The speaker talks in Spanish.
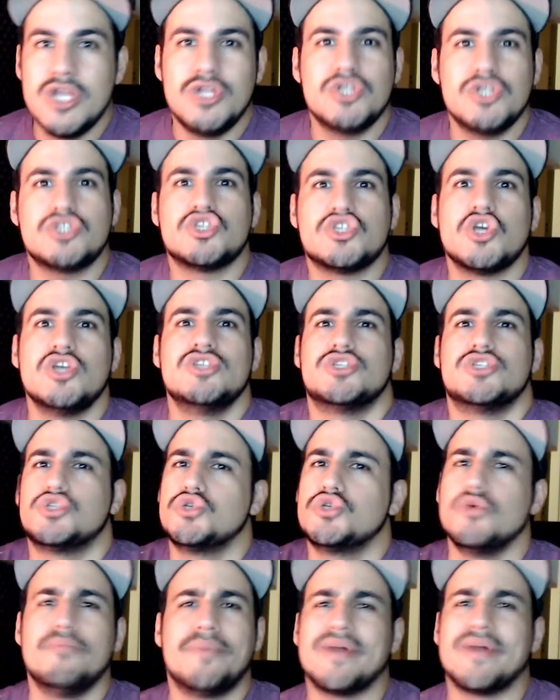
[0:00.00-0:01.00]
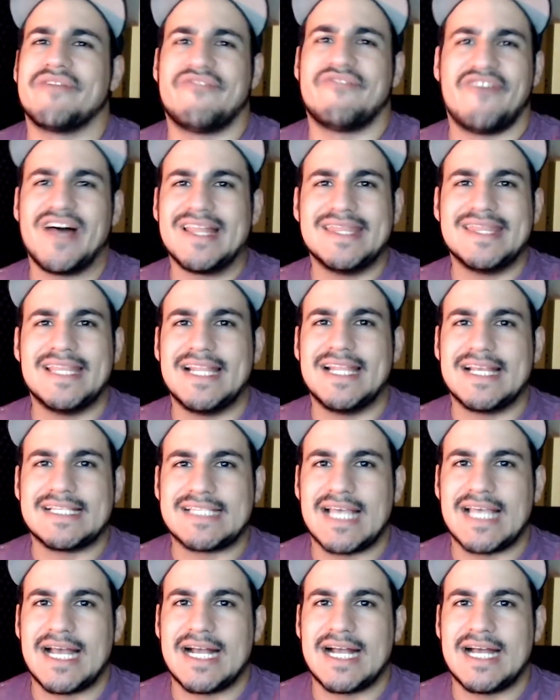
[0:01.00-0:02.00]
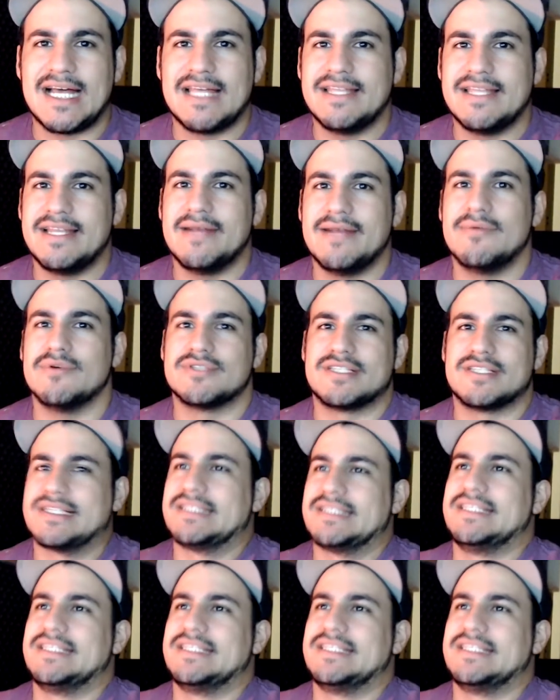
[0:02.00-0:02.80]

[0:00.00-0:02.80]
No soy súper fan de la saga, diríamos,